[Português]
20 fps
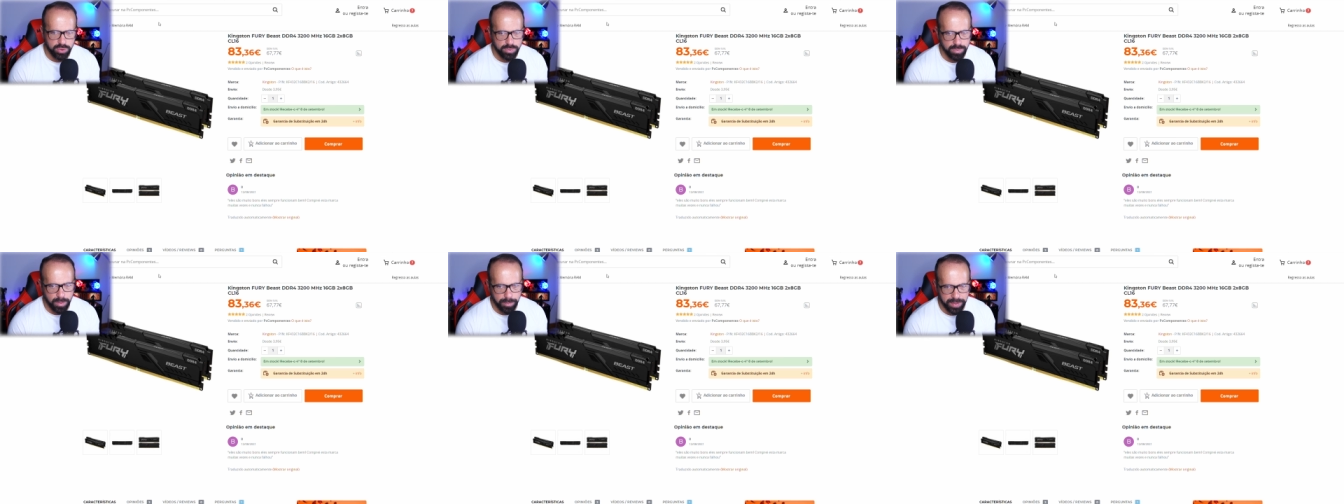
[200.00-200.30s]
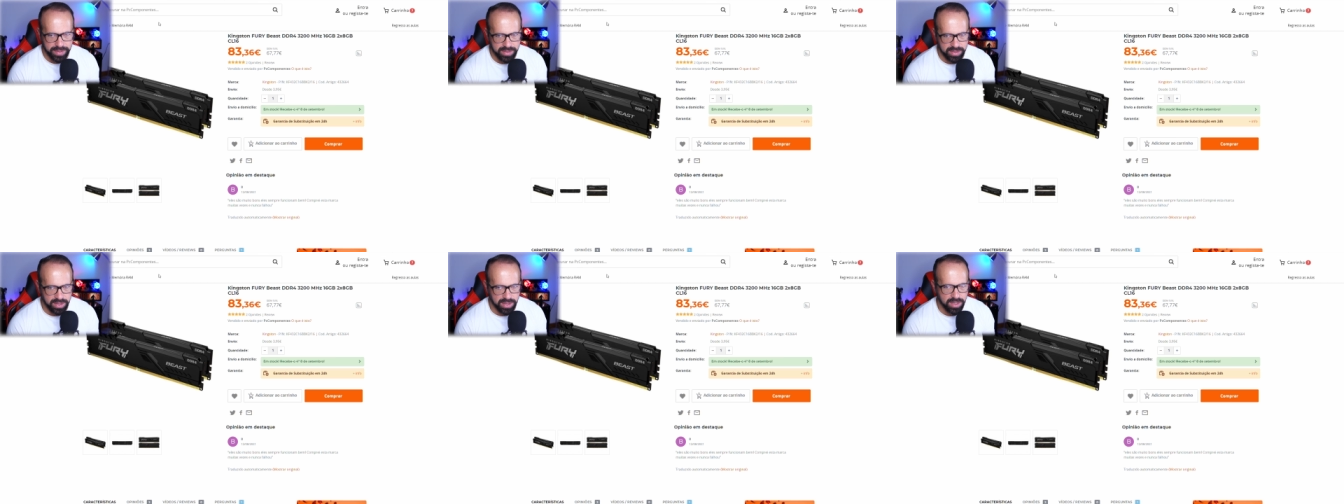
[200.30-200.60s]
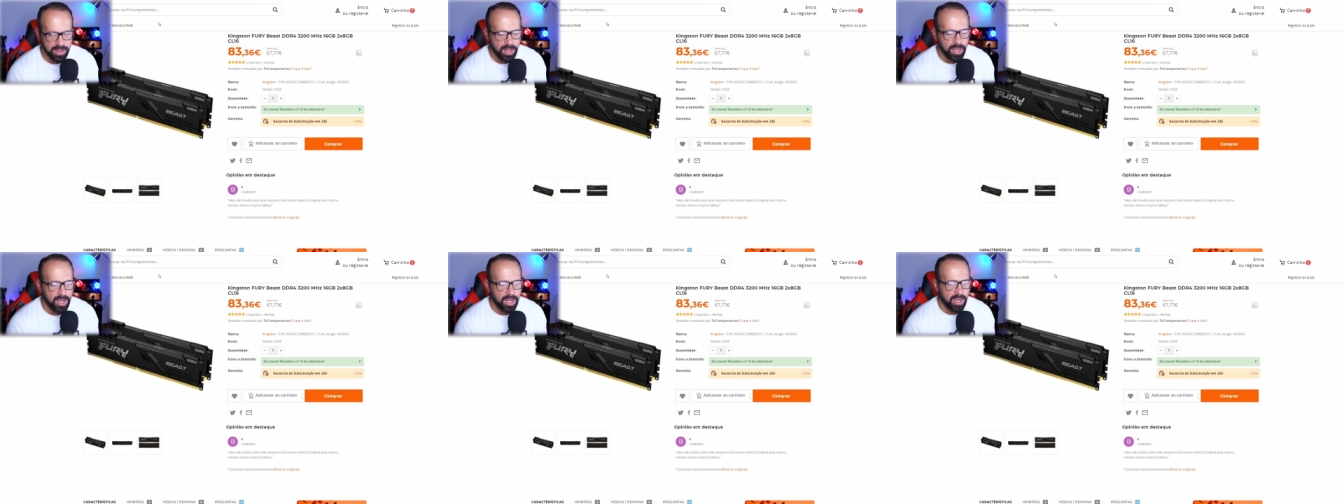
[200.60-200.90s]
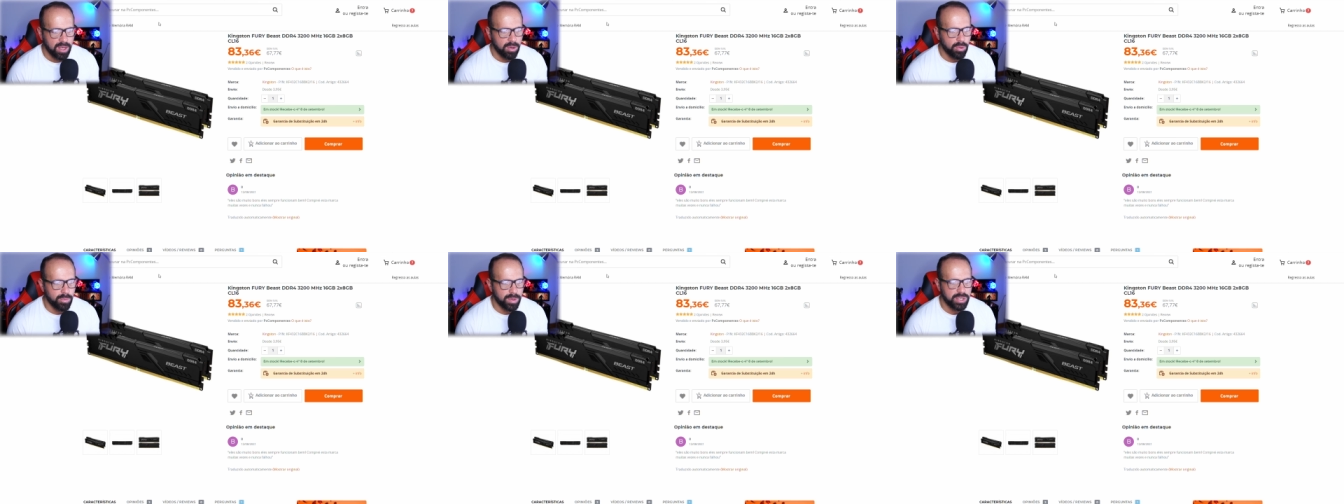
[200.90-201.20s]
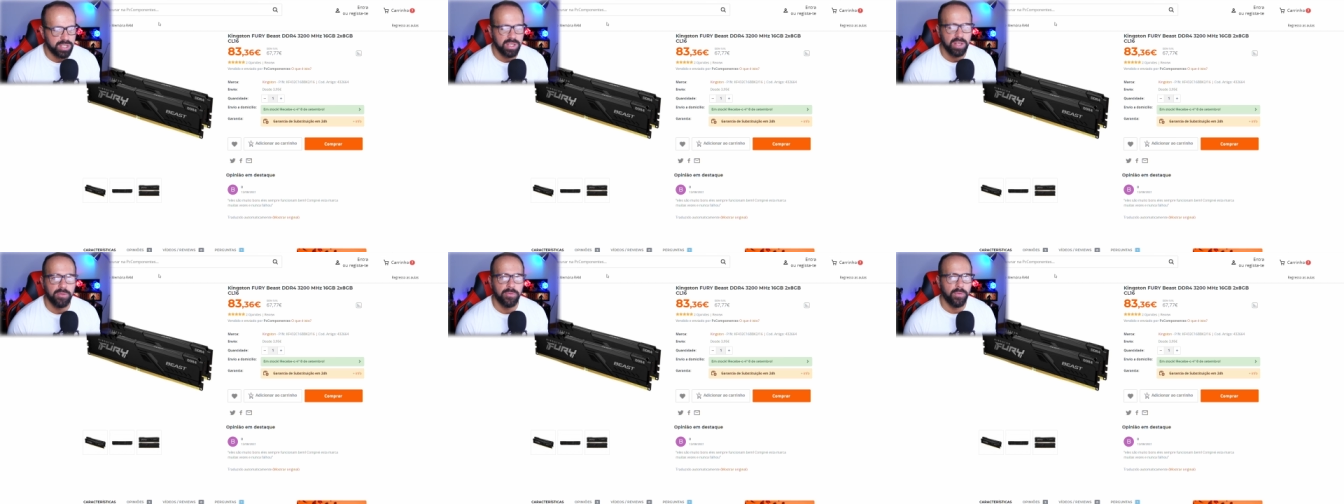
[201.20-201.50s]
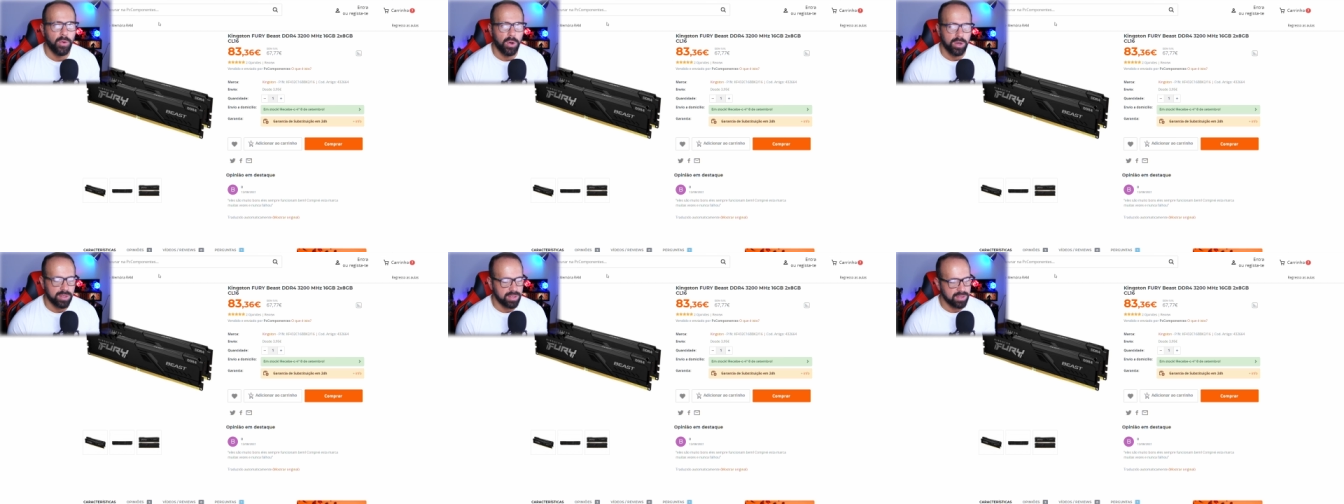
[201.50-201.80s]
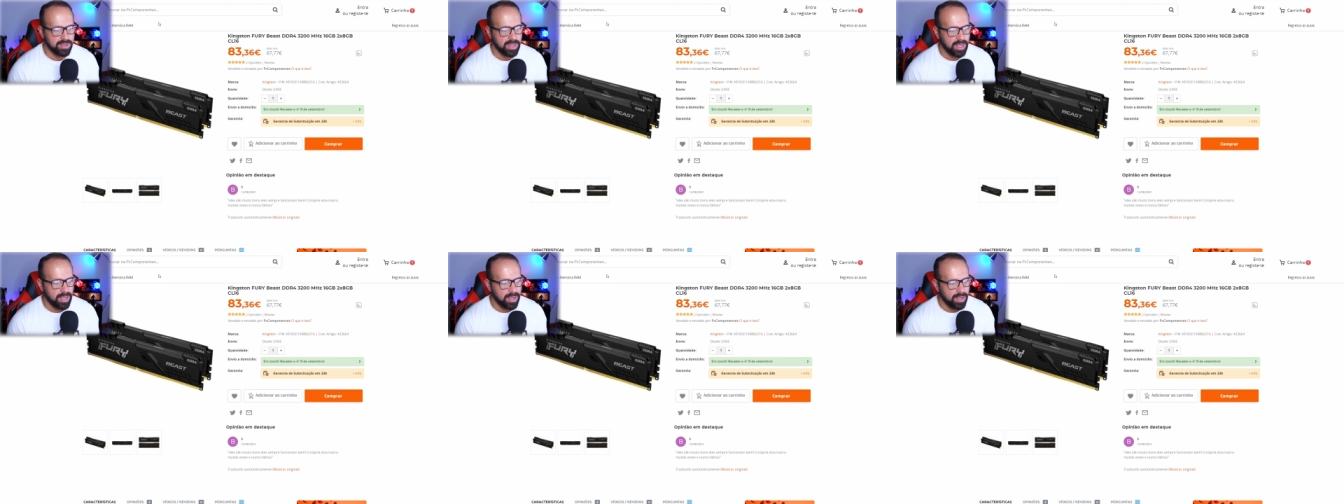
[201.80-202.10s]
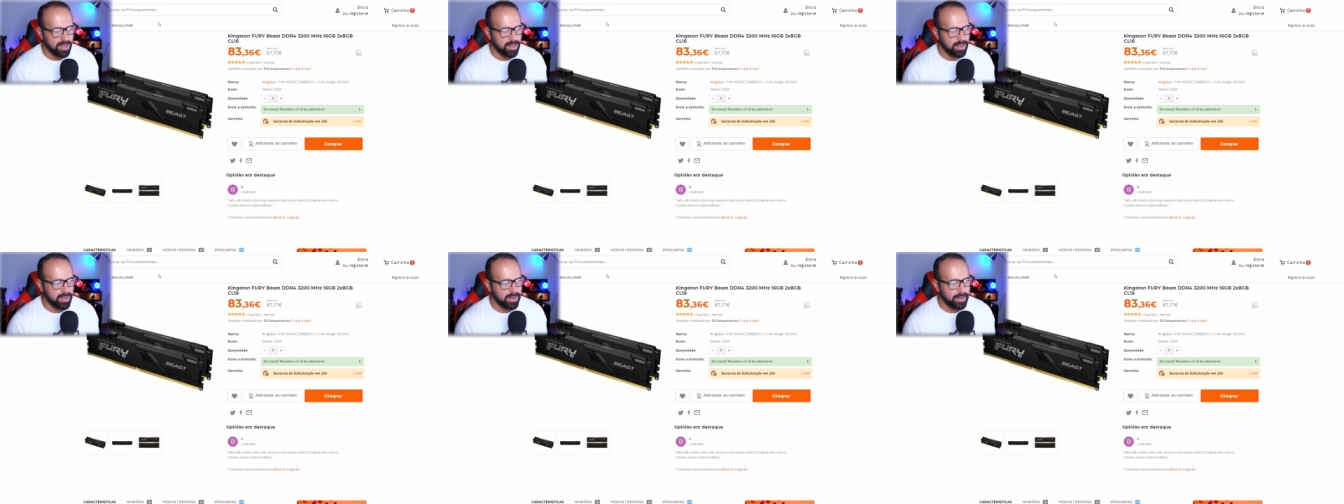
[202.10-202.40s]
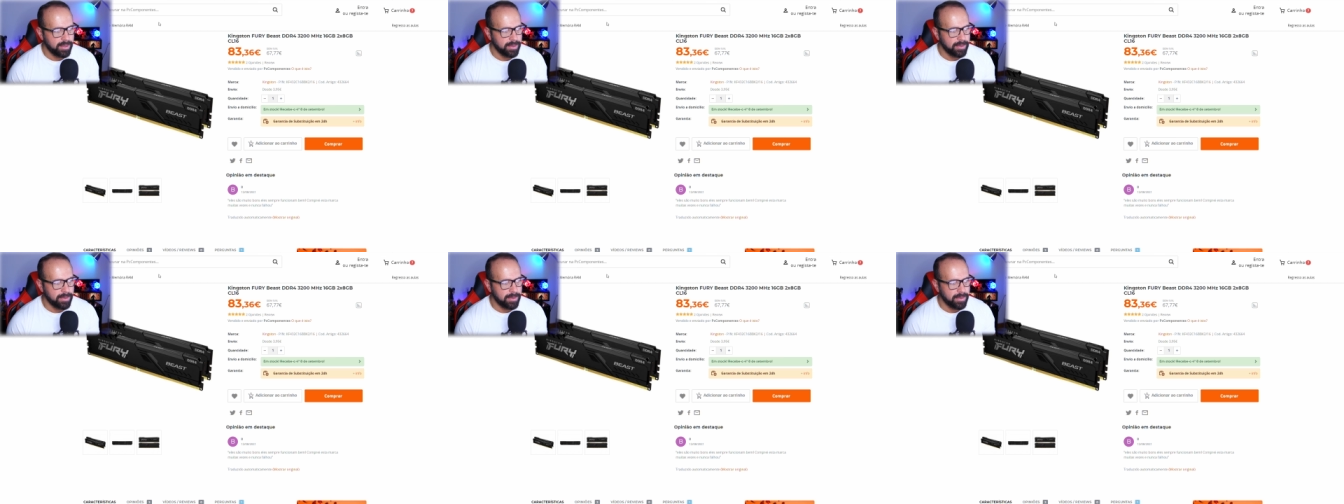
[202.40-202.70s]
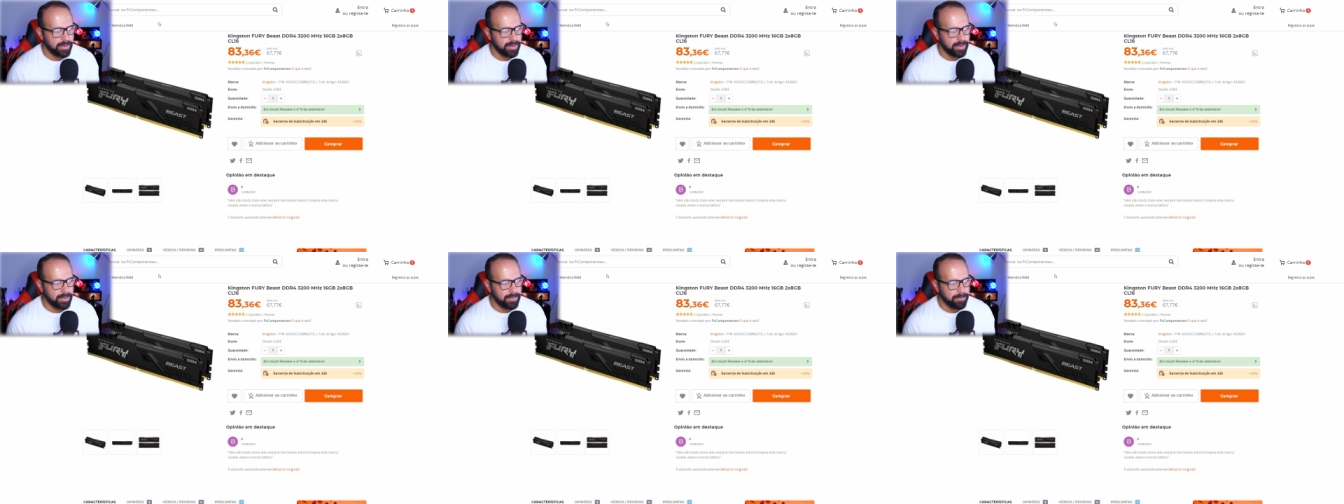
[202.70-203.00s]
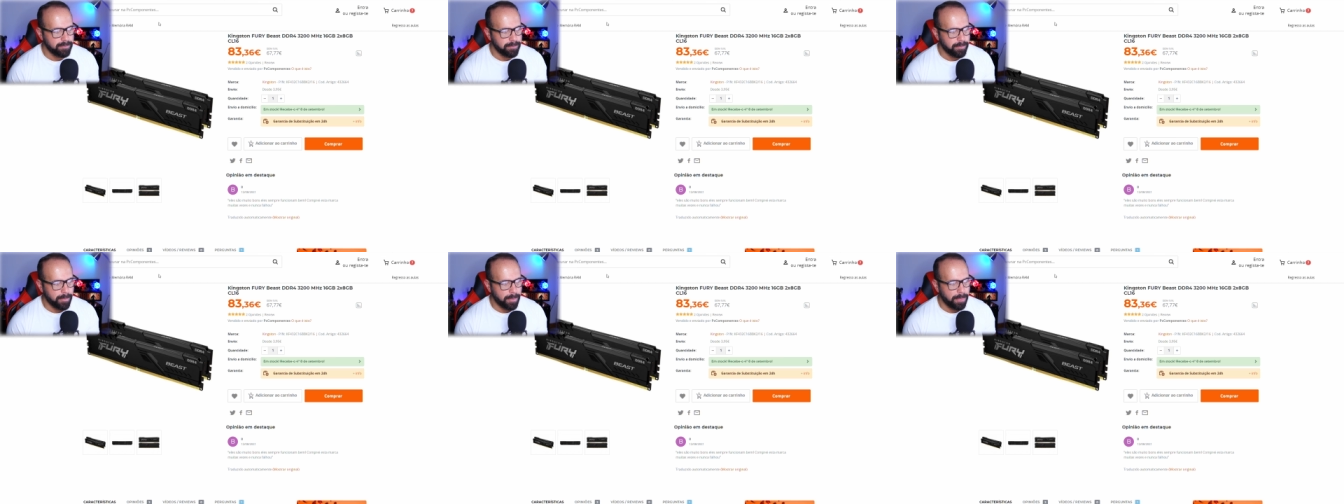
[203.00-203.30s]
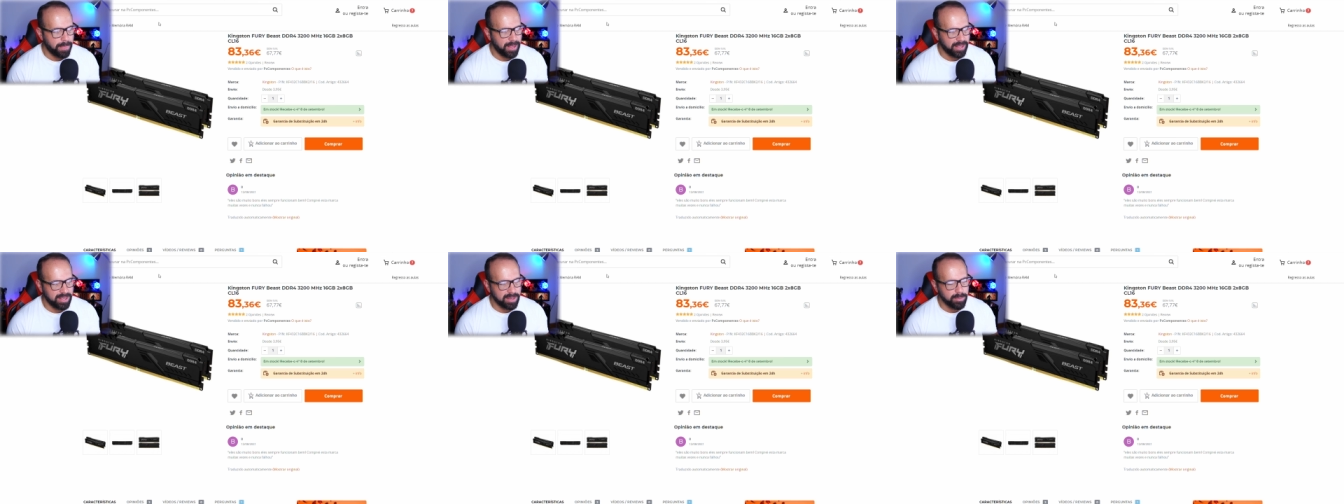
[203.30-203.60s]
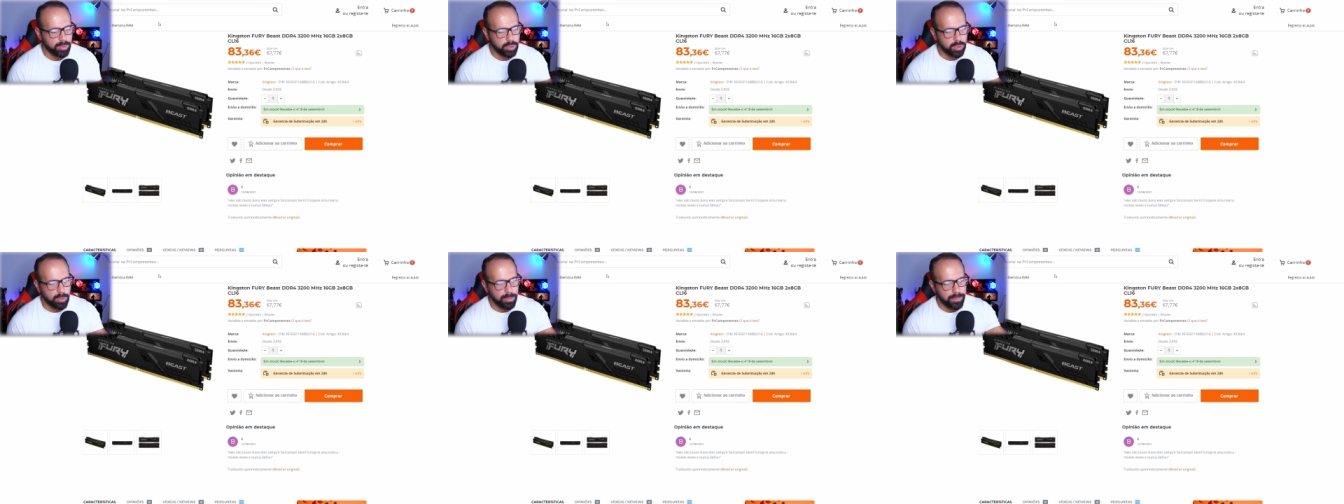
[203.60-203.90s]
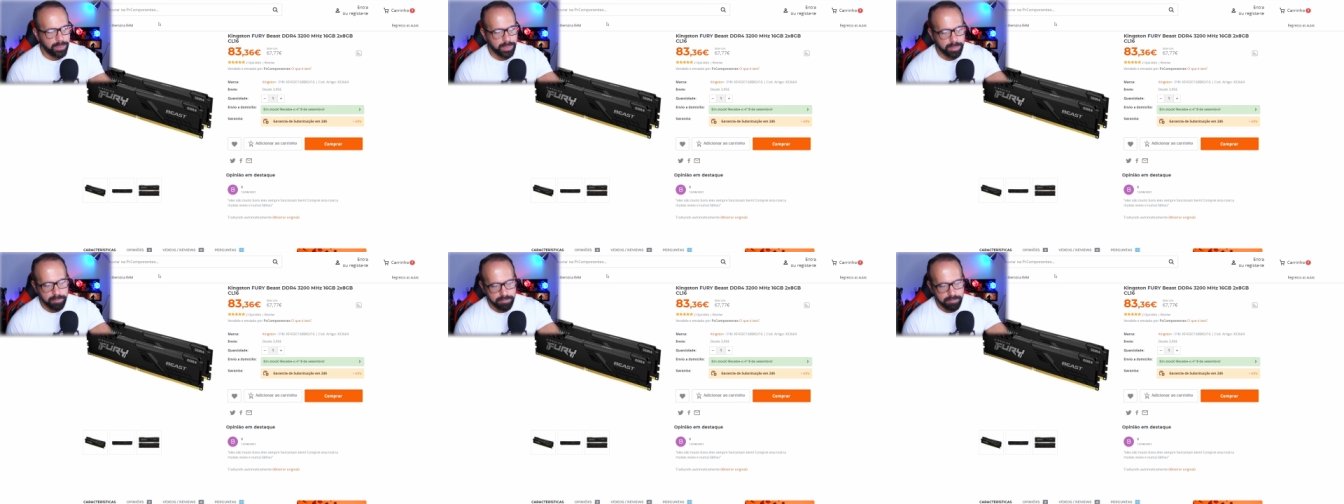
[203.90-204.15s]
no meu PC, umas T-Force uh, eh, da Team Group,